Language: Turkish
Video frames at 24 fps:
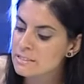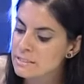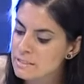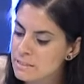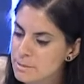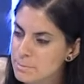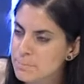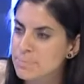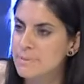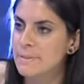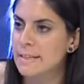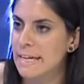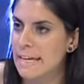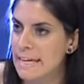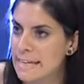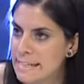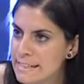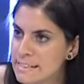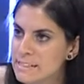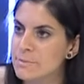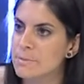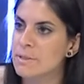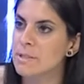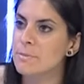tıp
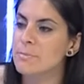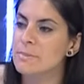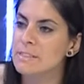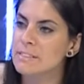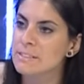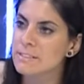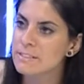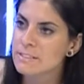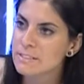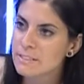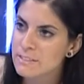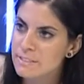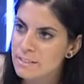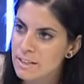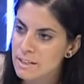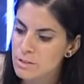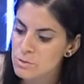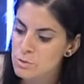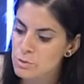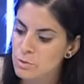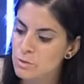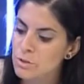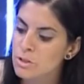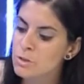eğitimini bitirdikten
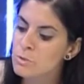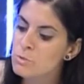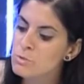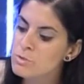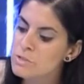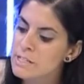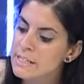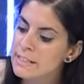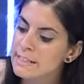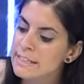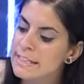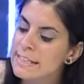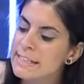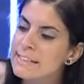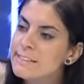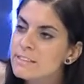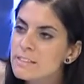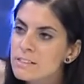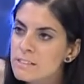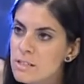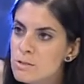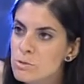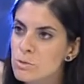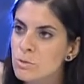sonra üzerine
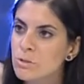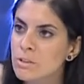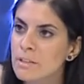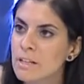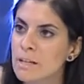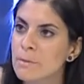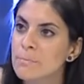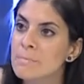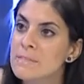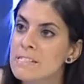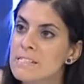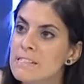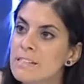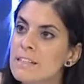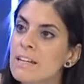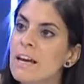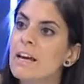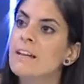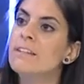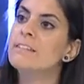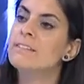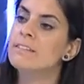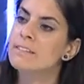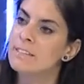ihtisas olarak
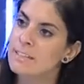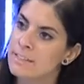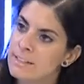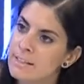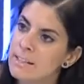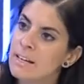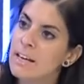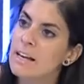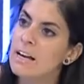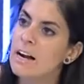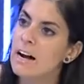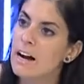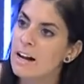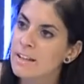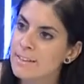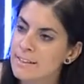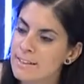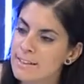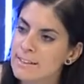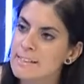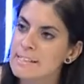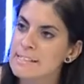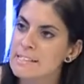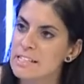psikiyatri
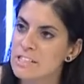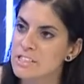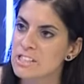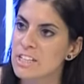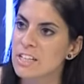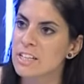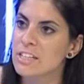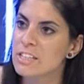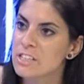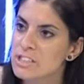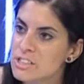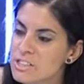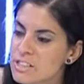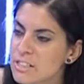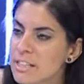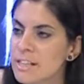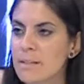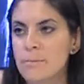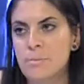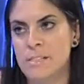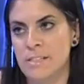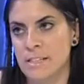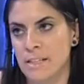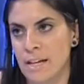alanını seçen
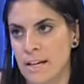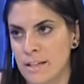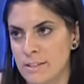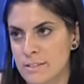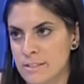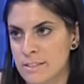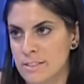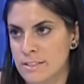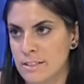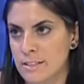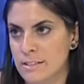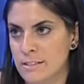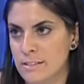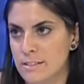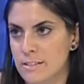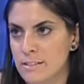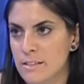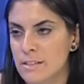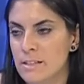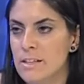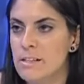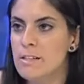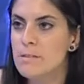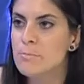kişilere psikiyatrist denir.
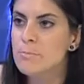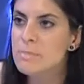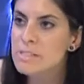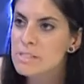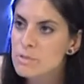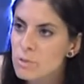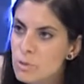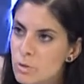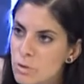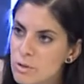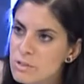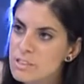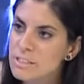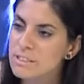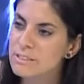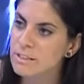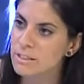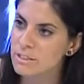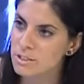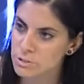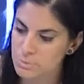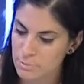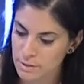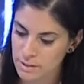Psikolojik
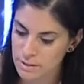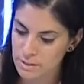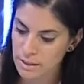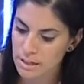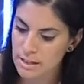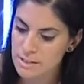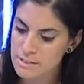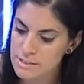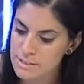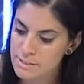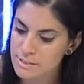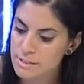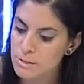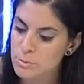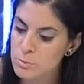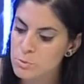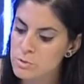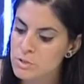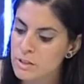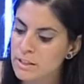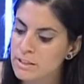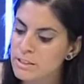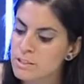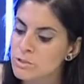danışman da aslında bu
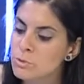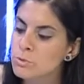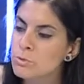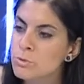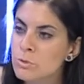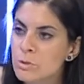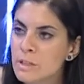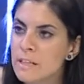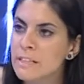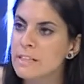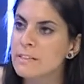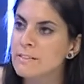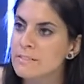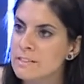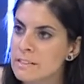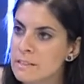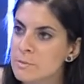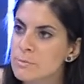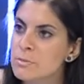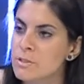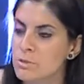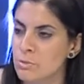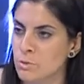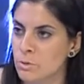sadece Türkiye'de ve
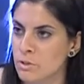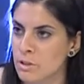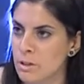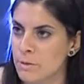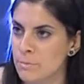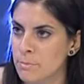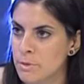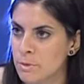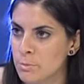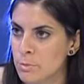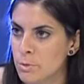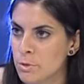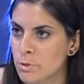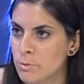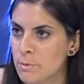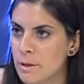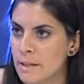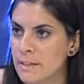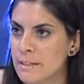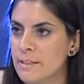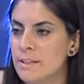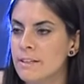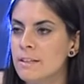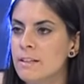Kıbrıs'ta olan bir bölüm.
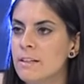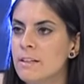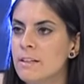Yani